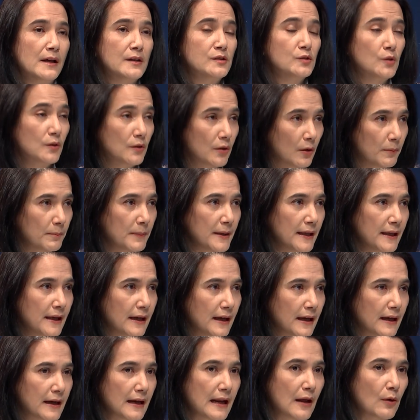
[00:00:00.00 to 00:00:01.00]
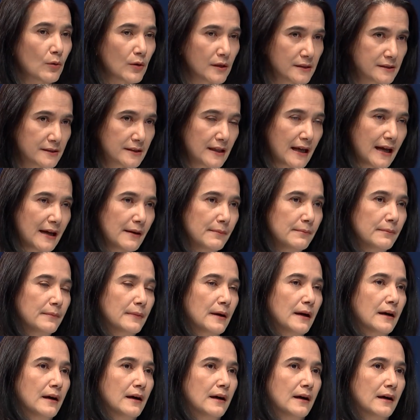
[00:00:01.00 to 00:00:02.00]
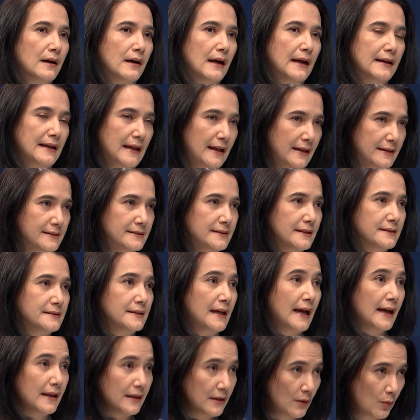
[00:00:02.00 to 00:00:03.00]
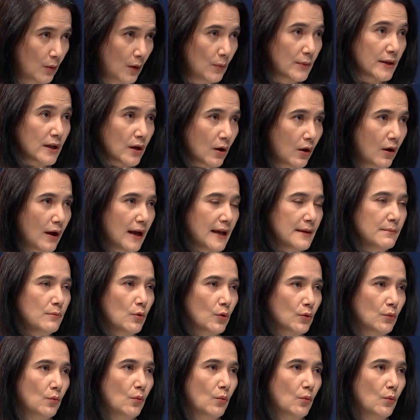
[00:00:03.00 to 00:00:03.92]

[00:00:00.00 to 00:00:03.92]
ส่วนดอกเบี้ยเราก็จะทำ analysis ให้หรือว่าวิเคราะห์ให้หมด